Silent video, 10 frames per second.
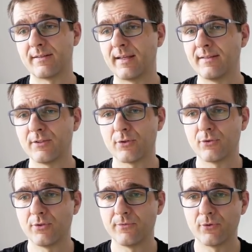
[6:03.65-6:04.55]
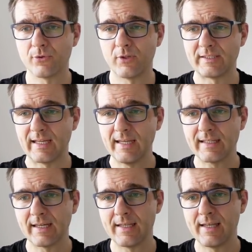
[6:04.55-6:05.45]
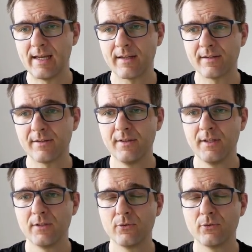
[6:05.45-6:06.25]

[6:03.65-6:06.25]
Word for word: Das heißt, ich könnte die Photovoltaikanlage